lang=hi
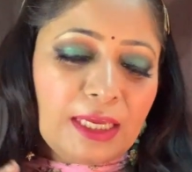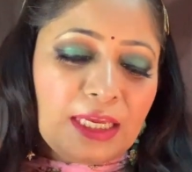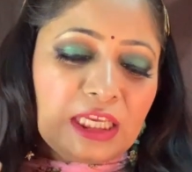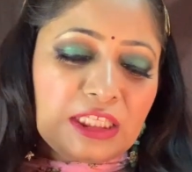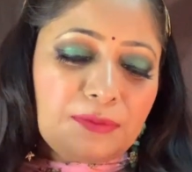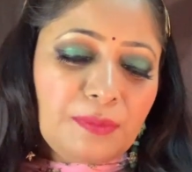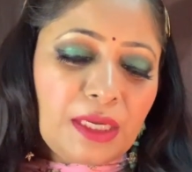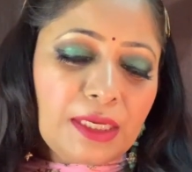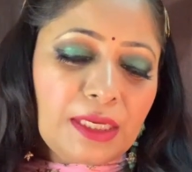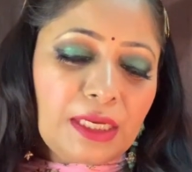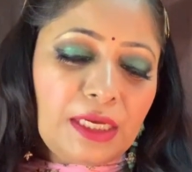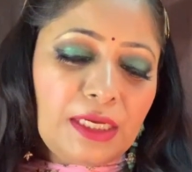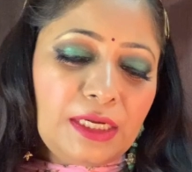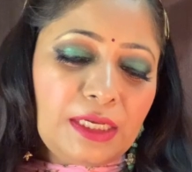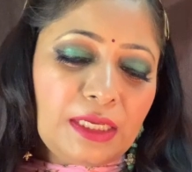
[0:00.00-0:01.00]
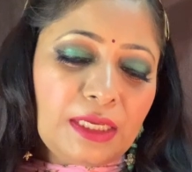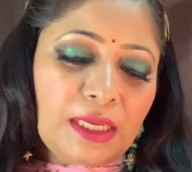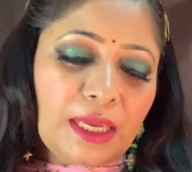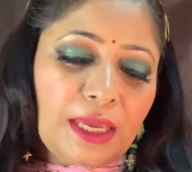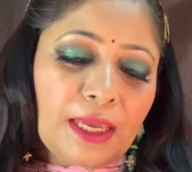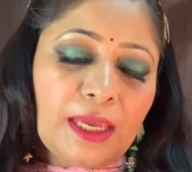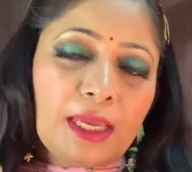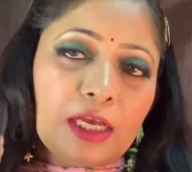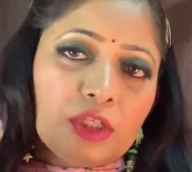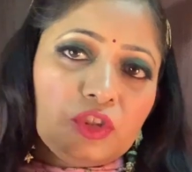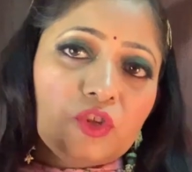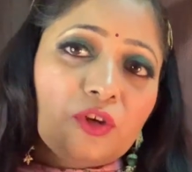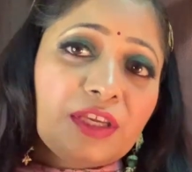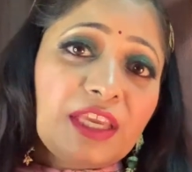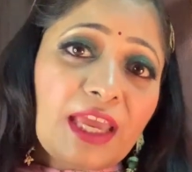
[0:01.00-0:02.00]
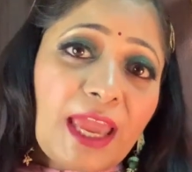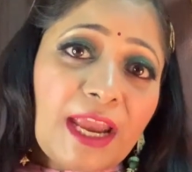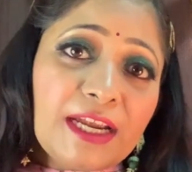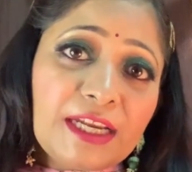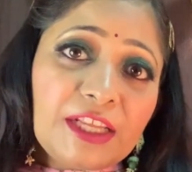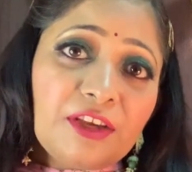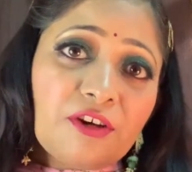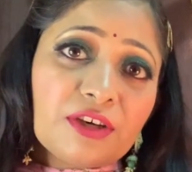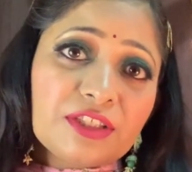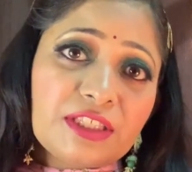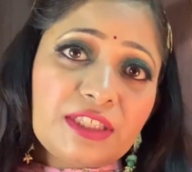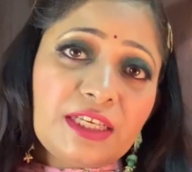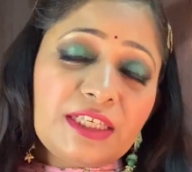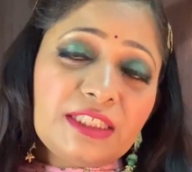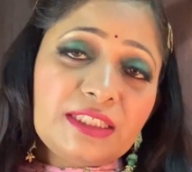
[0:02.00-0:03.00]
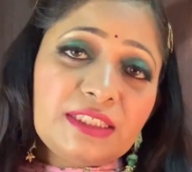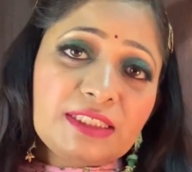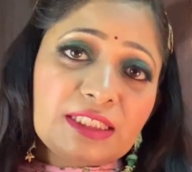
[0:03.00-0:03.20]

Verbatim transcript: इसमें ग्रीन टी है जो कि एंटीऑक्सीडेंट